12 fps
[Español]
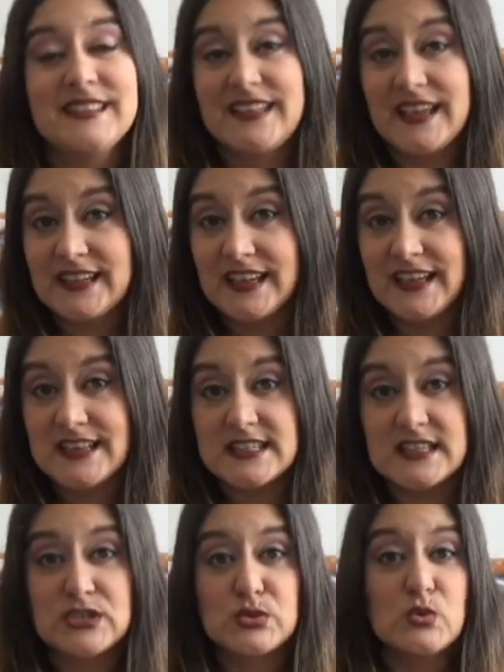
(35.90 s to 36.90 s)
técnicas
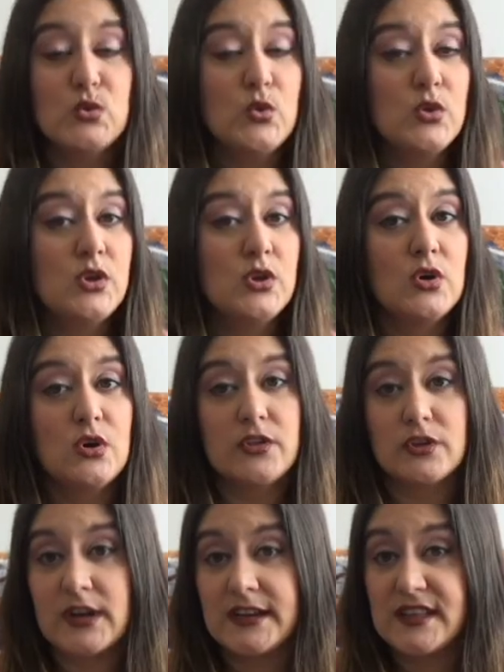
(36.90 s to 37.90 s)
de estudio, de
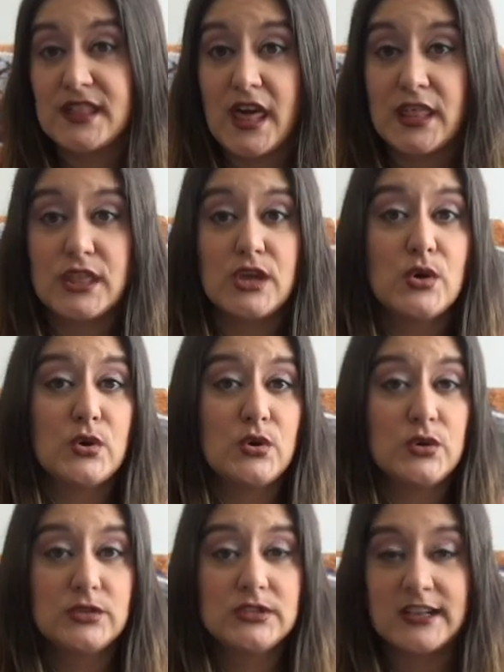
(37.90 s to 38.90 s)

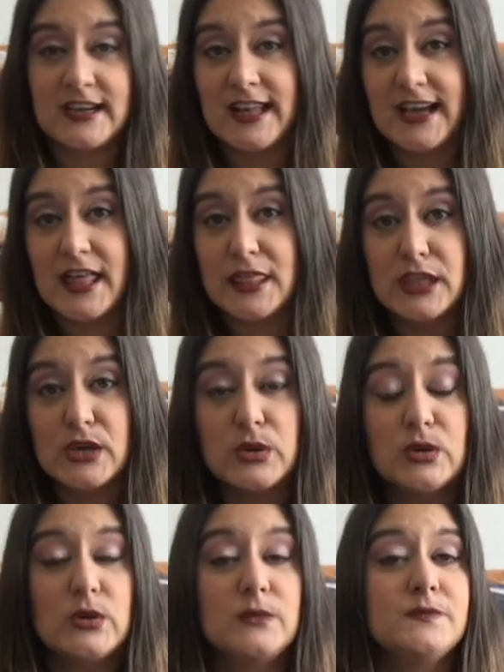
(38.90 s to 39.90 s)
organización, de
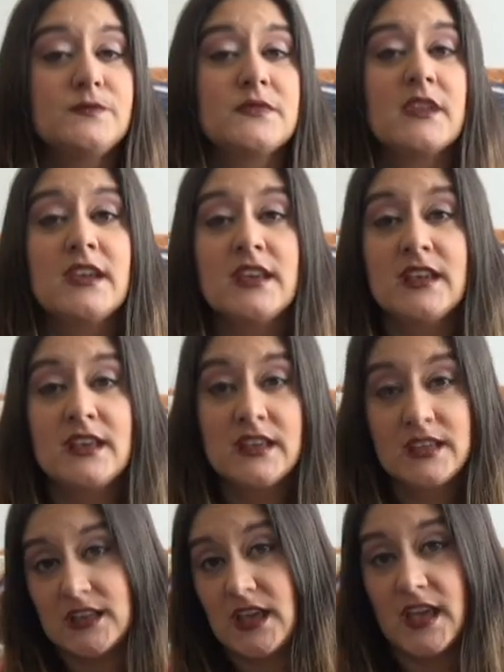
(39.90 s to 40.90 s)
relajación
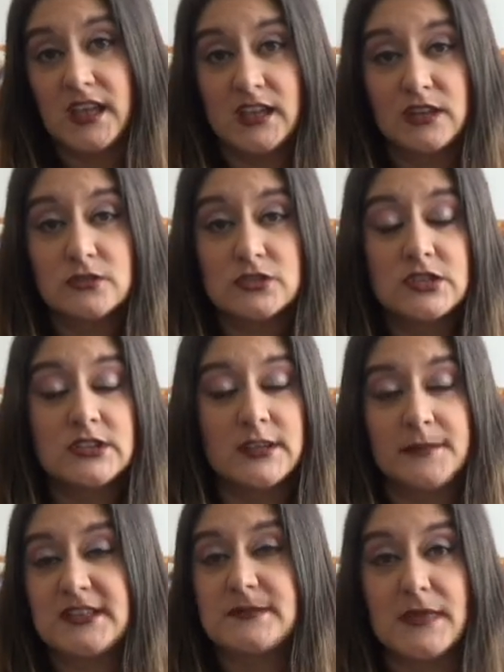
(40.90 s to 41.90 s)
e incluso
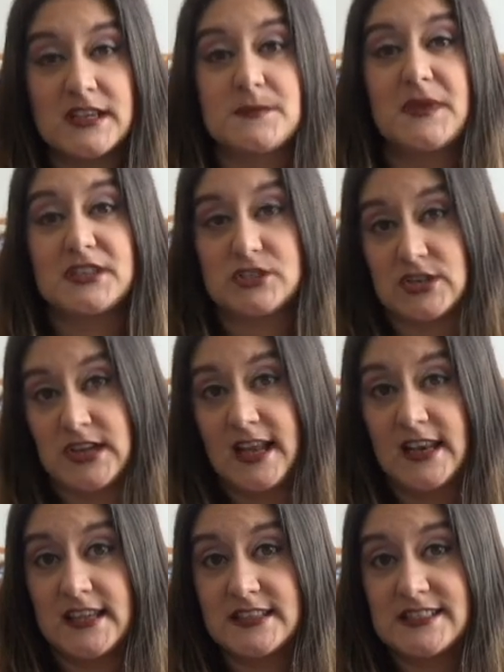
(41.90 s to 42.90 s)
temas más
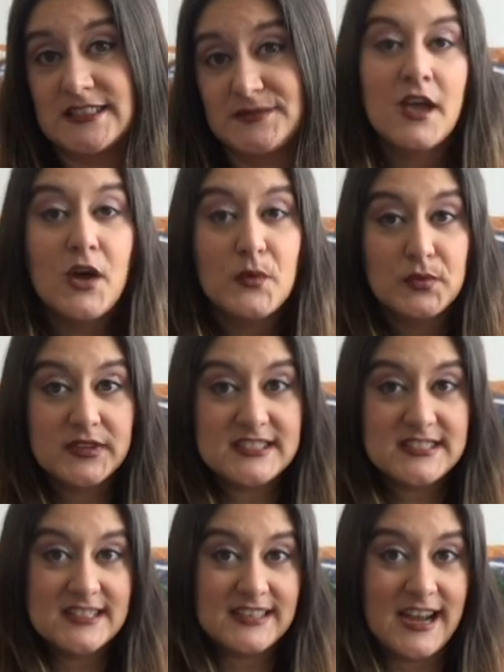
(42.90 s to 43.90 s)
personales.
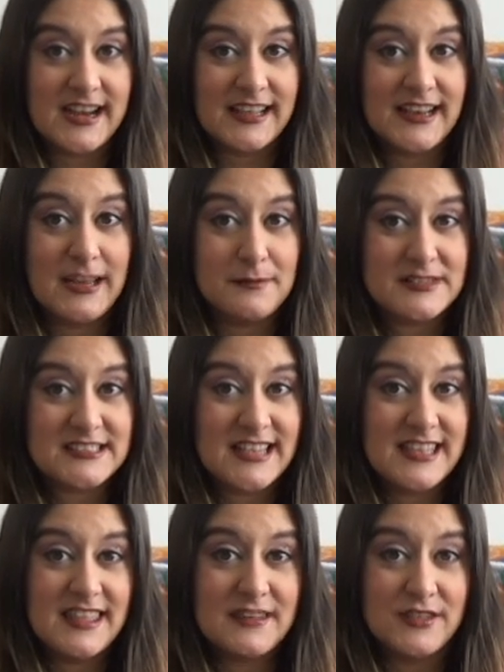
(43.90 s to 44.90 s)
Puedes entrar en la
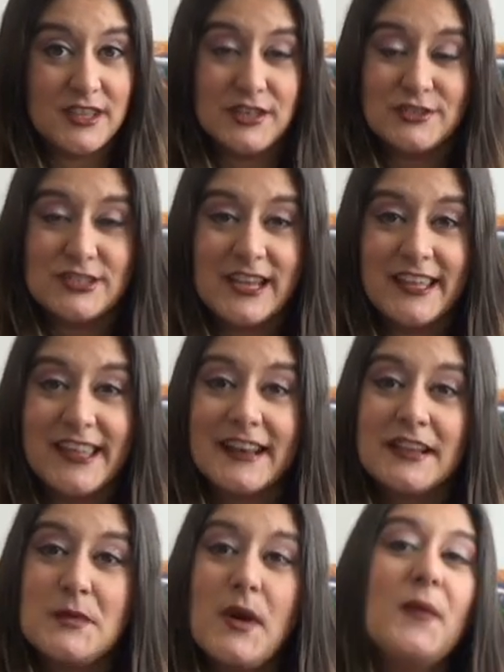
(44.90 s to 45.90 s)
pestaña de vídeos ahí
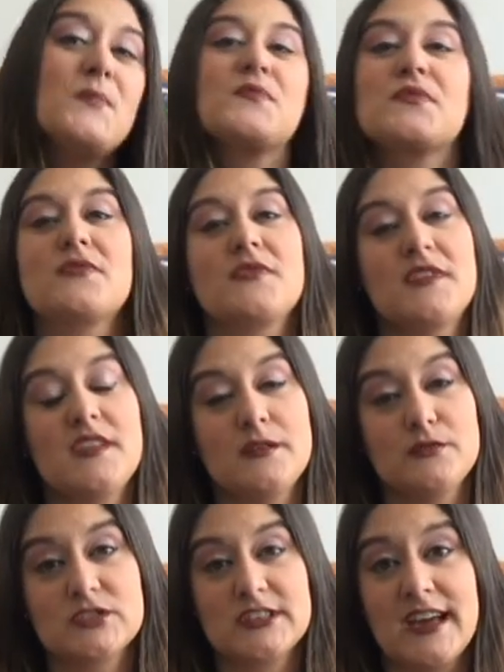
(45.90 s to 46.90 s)
arriba y
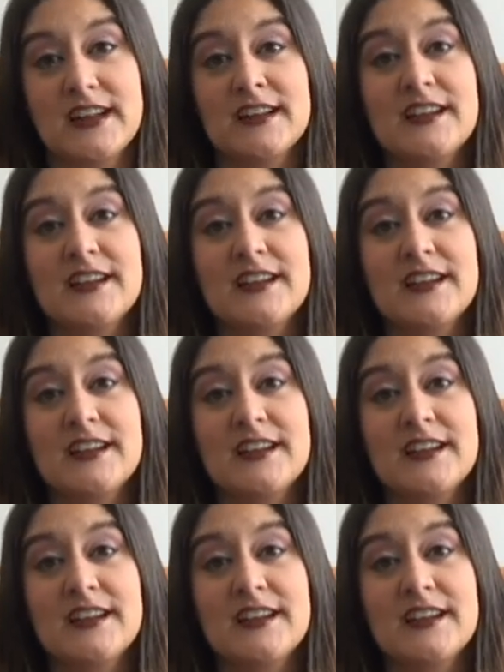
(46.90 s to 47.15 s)
buscar.